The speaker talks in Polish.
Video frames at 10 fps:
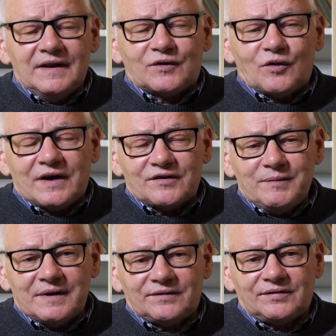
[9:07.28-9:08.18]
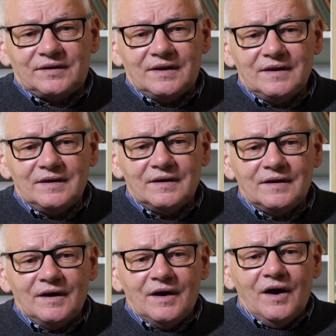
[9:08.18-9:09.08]
wielkokaźmierskiej,
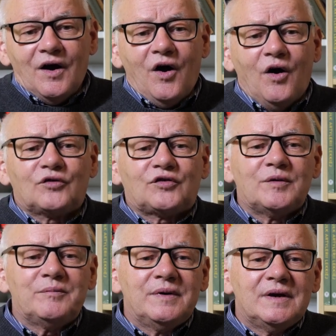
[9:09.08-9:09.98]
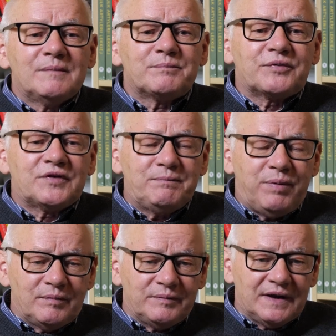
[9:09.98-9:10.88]
o czym
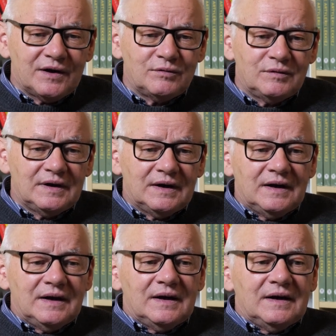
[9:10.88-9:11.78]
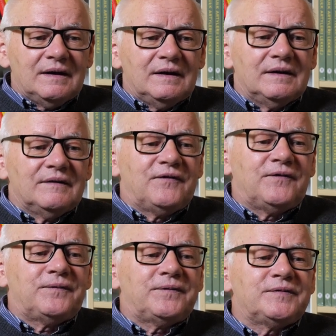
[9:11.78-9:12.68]
przypomniał e,
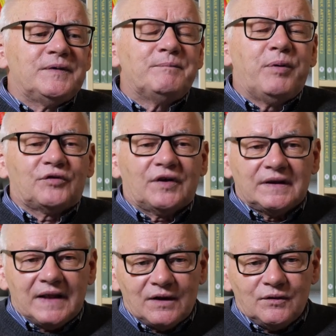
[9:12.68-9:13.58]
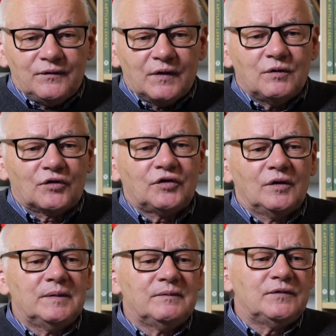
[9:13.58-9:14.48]
w tym pożegnaniu
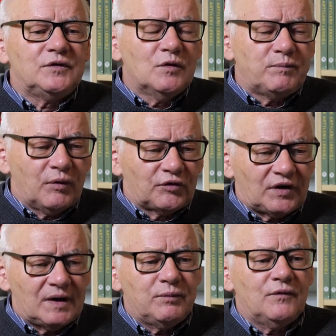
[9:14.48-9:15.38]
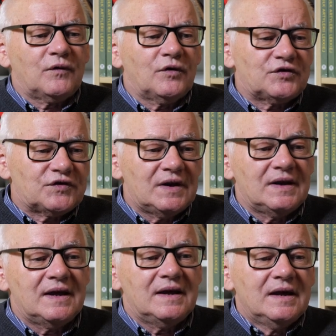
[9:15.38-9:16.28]
wygłoszonym w dniu pogrzebu w
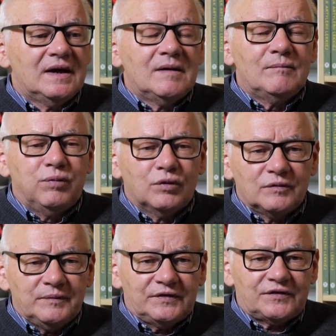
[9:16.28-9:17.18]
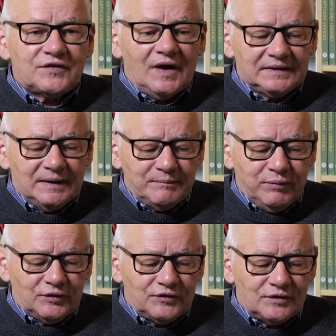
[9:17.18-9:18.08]
kościele burmistrz Adam
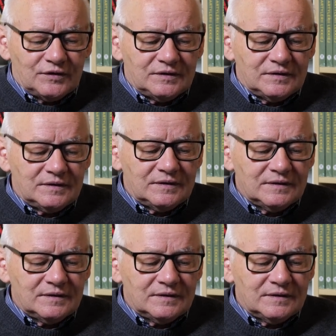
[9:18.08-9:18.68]
Bocioch.